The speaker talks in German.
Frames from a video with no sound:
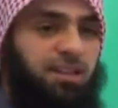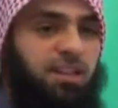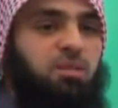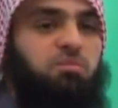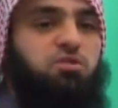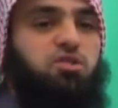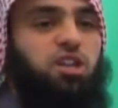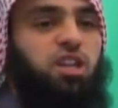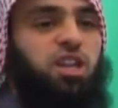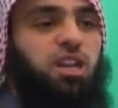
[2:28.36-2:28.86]
dem
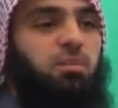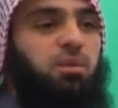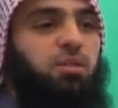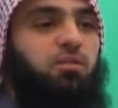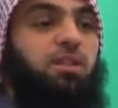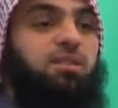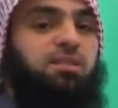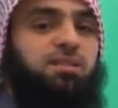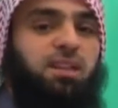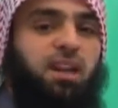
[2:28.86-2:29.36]
streben,
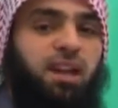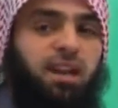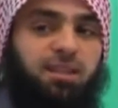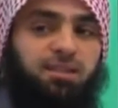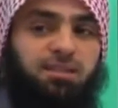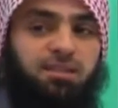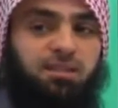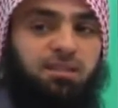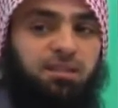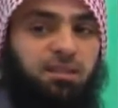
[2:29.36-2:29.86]
was die
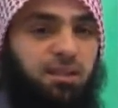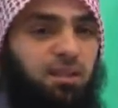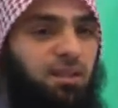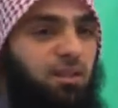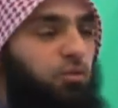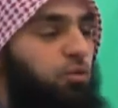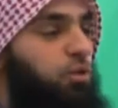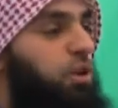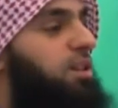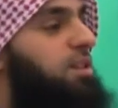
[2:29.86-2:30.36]
Ersten,
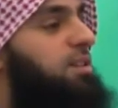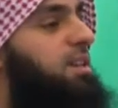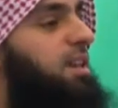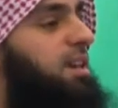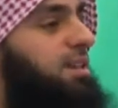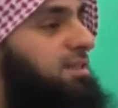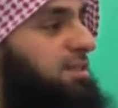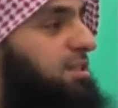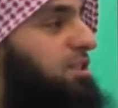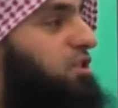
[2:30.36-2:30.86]
wonach die Ersten